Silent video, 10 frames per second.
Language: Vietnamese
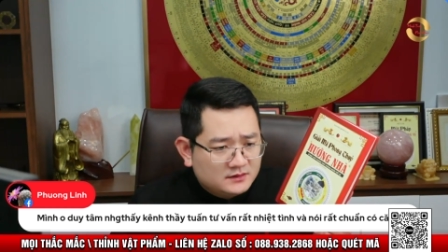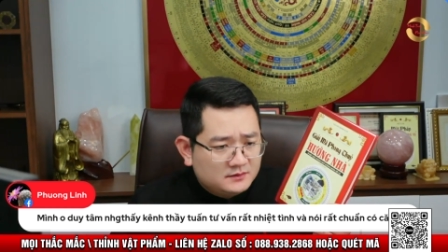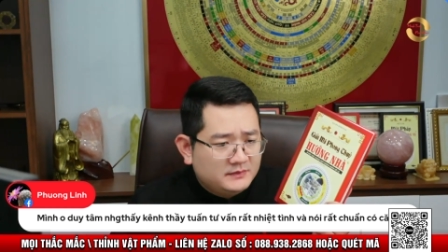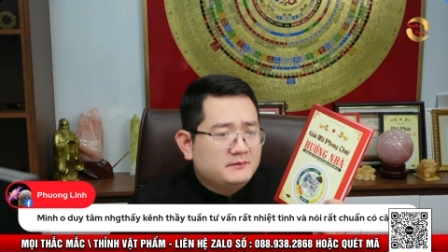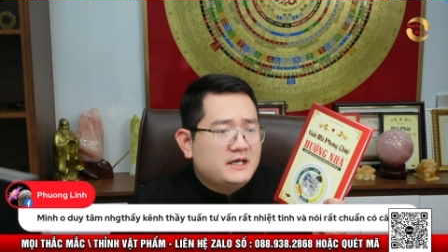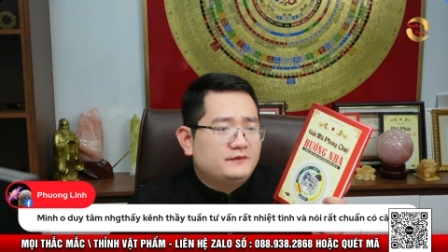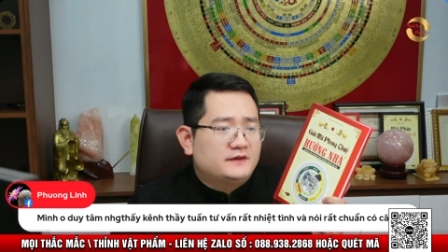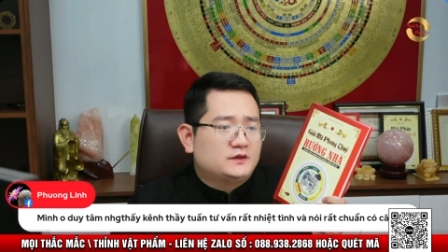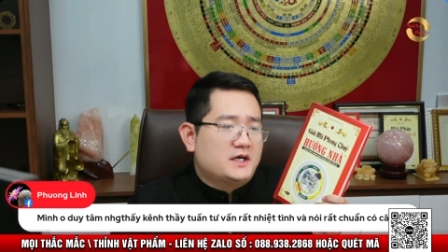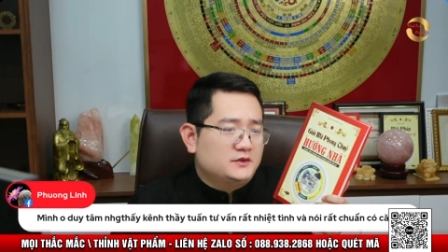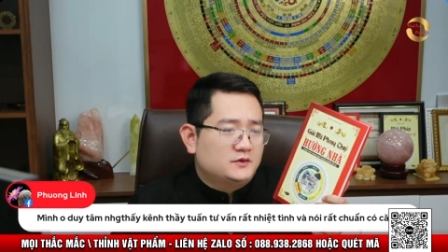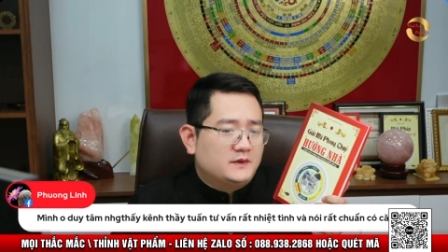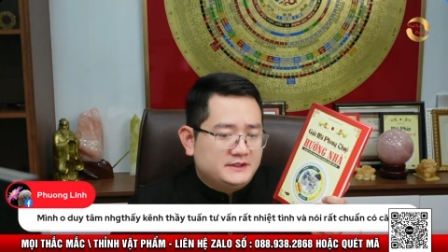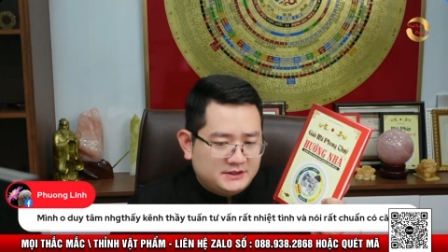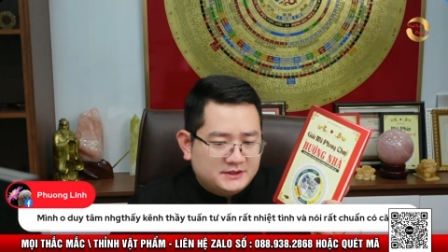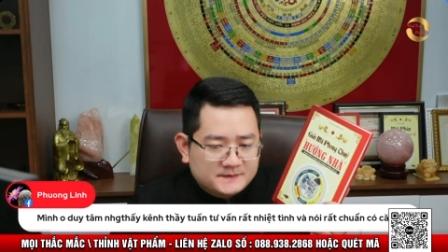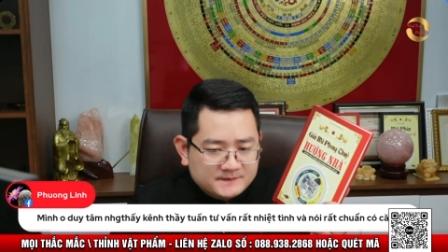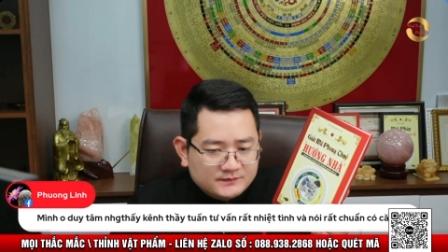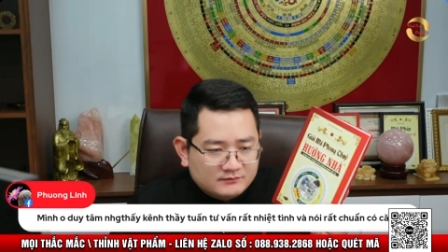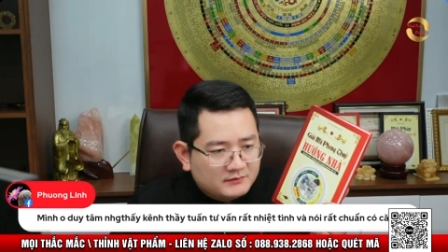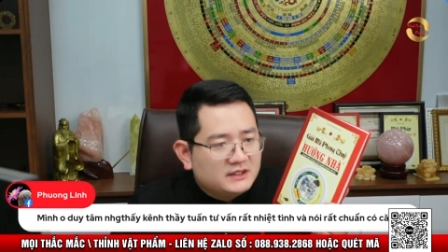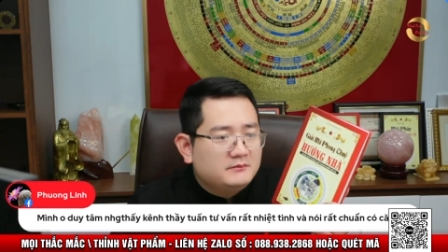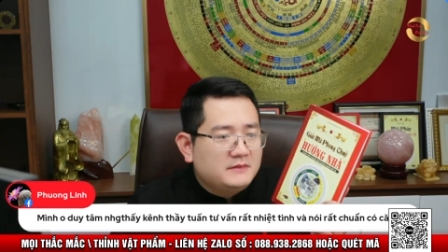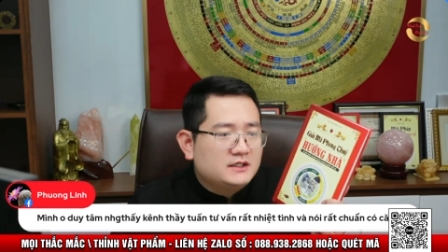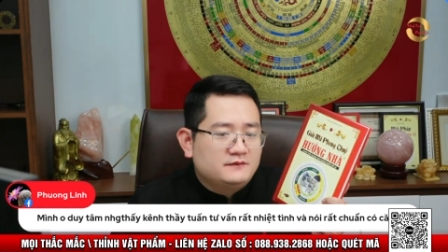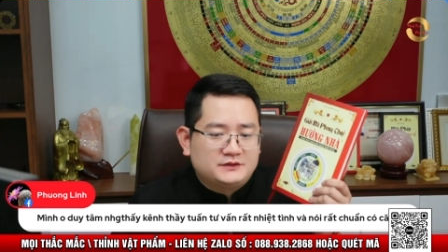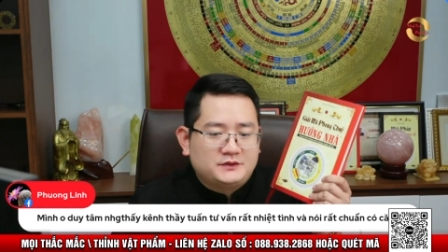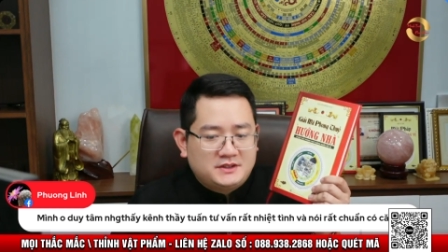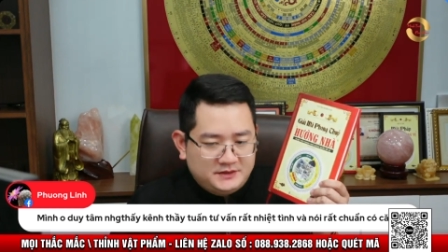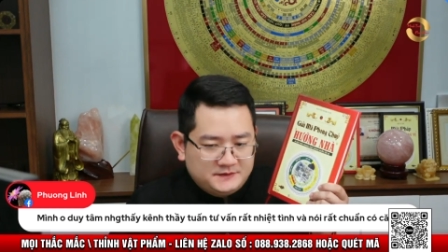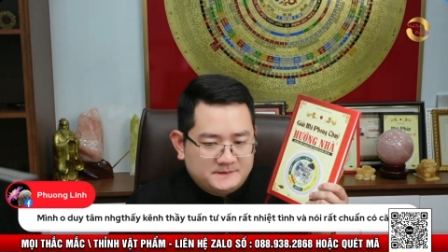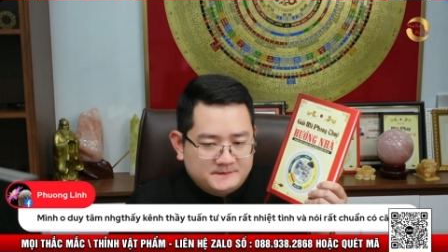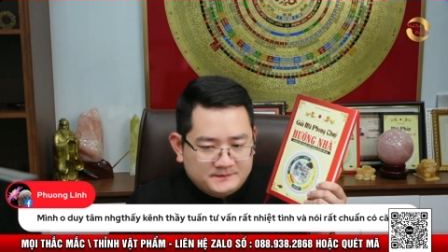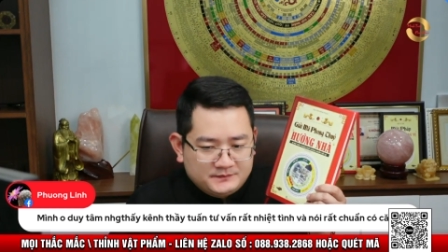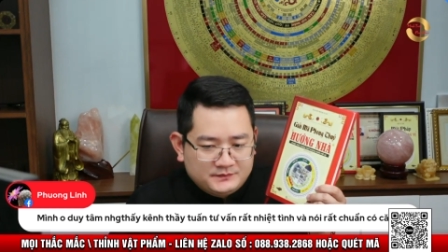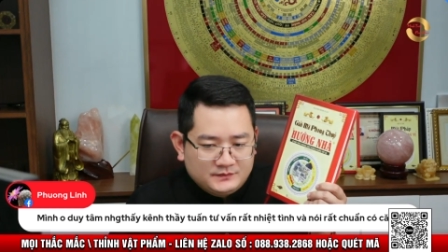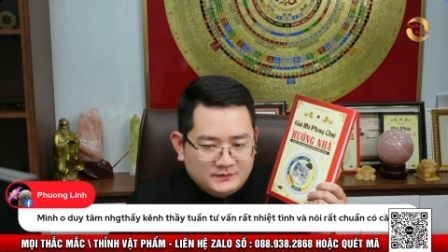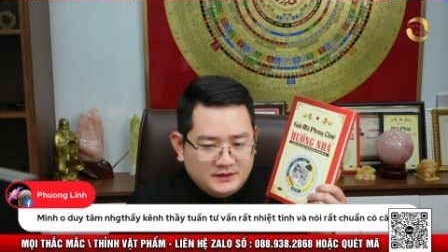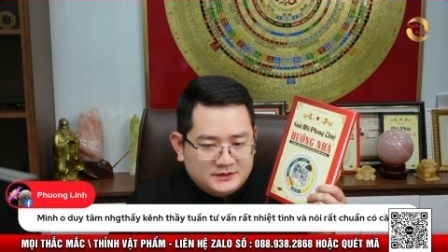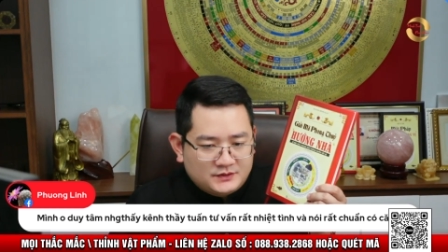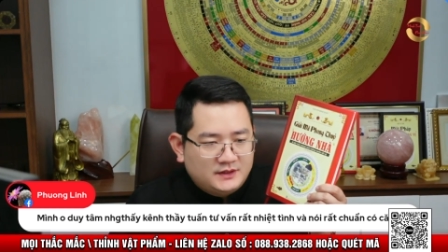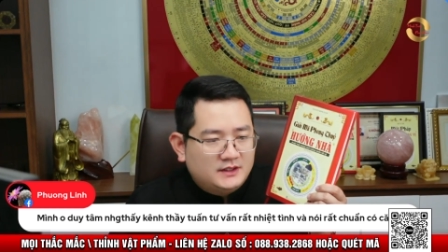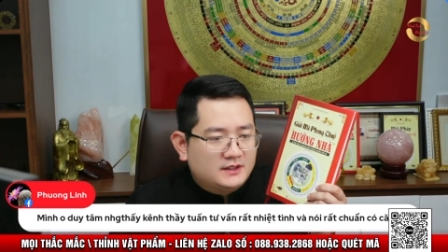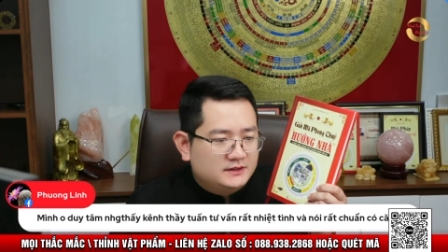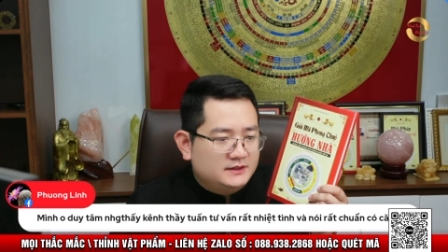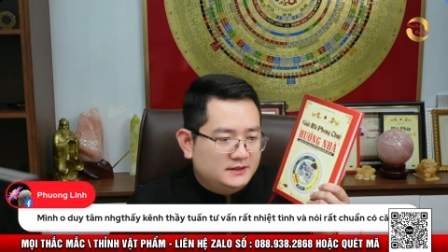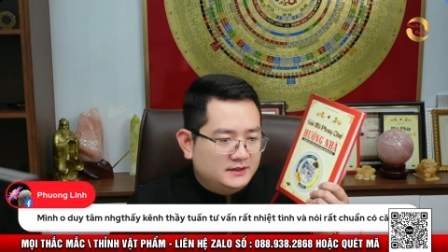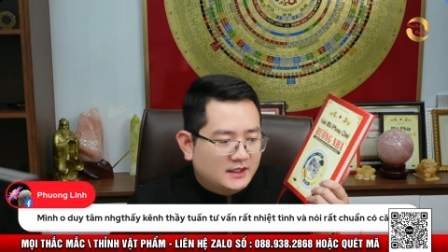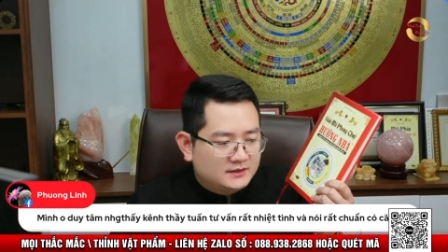mình biết vẫn tốt hơn đúng không anh chị mình biết được vẫn tốt hơn cho nên ở đây thì gì ạ